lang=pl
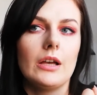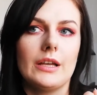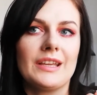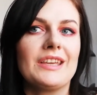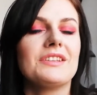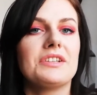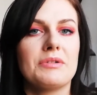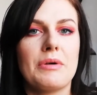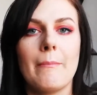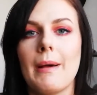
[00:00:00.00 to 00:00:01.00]
e, kiedy
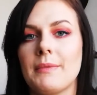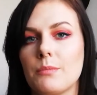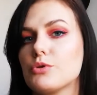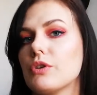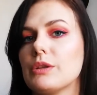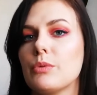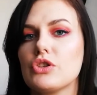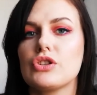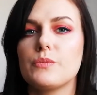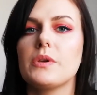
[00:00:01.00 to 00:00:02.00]
mam na przykład
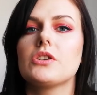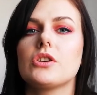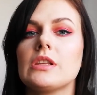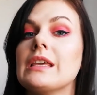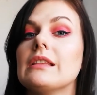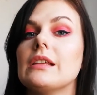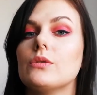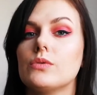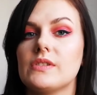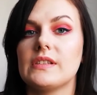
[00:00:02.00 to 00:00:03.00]
mocno
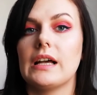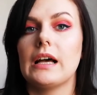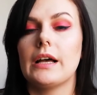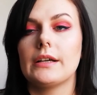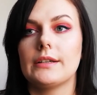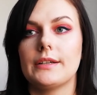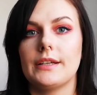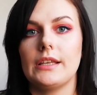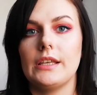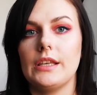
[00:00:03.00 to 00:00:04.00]
spierzchnięte usta
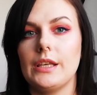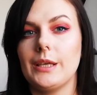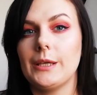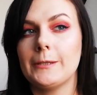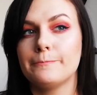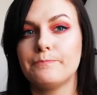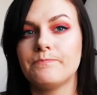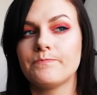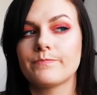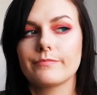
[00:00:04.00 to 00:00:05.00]
e, i
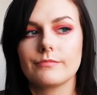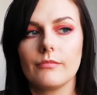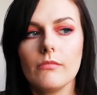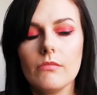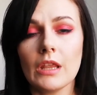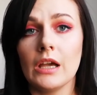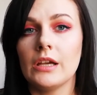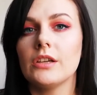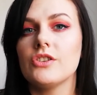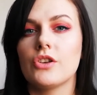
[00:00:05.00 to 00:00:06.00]

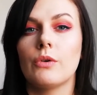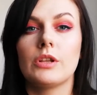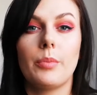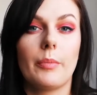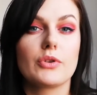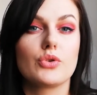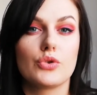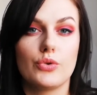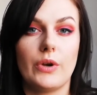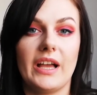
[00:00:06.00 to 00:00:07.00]
E, i są one po
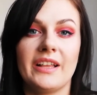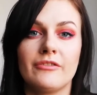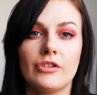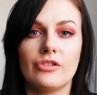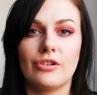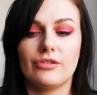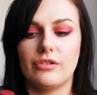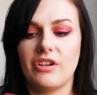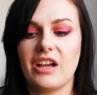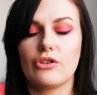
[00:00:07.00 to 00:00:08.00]
prostu suche, no to,
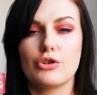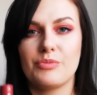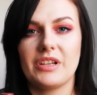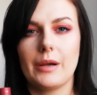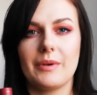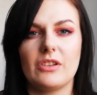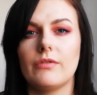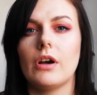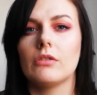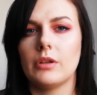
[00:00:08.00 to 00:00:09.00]
to jako szminka
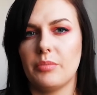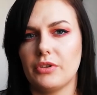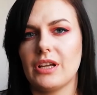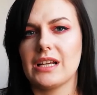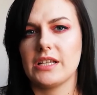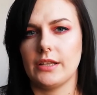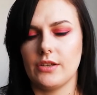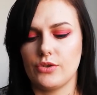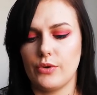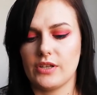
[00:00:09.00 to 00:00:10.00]
matowa ona podkreśla
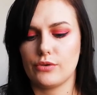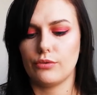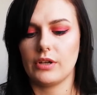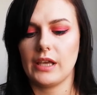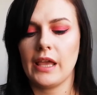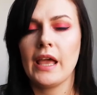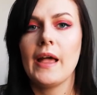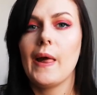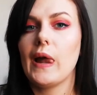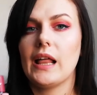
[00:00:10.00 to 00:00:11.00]
te suche skórki
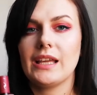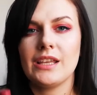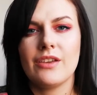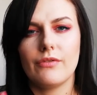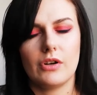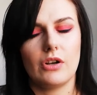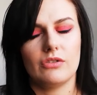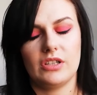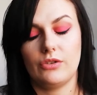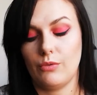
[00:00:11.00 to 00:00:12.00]
e, i nie
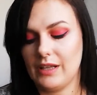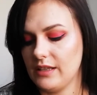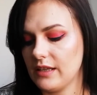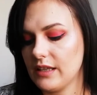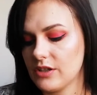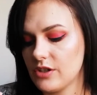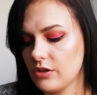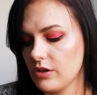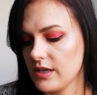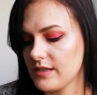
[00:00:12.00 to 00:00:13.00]
wygląda to ładnie, także
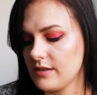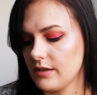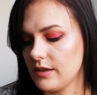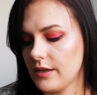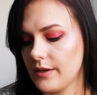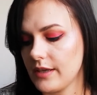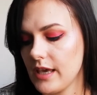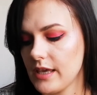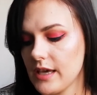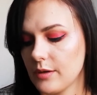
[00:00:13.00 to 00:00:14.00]
to jest e,
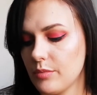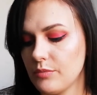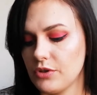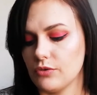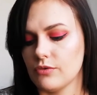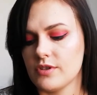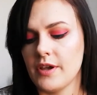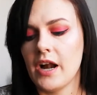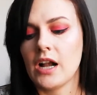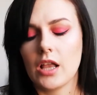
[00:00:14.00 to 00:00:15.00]
jej jakby minus.